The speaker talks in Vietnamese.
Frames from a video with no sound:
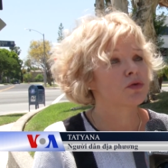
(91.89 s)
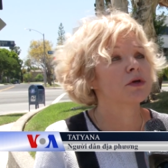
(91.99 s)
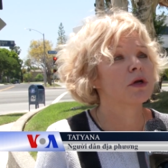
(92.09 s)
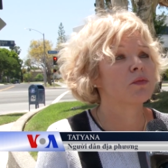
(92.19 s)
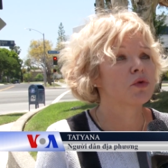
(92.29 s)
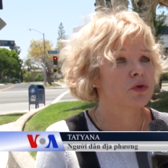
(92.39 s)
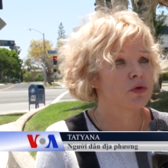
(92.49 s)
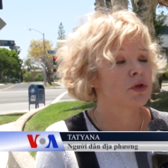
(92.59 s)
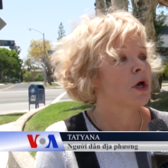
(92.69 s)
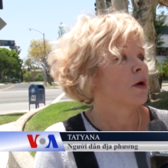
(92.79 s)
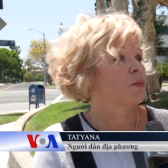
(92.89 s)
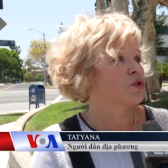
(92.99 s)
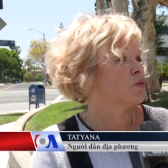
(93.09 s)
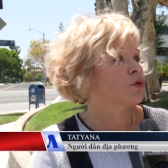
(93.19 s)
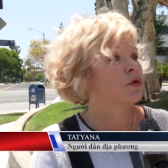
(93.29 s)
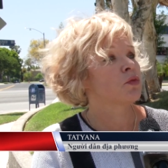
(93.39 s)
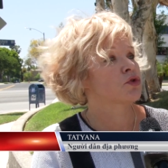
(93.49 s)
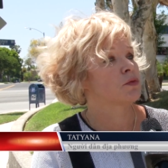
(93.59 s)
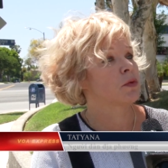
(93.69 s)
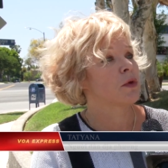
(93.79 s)
Tại sao thành phố lại không muốn giúp đỡ
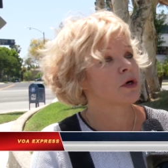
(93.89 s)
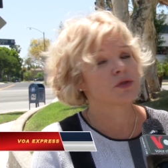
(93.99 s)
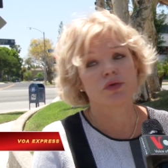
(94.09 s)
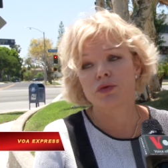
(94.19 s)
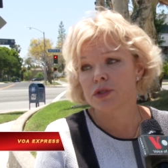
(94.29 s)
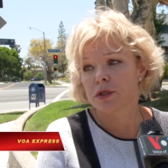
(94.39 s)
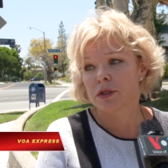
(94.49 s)
những người đang đi làm hay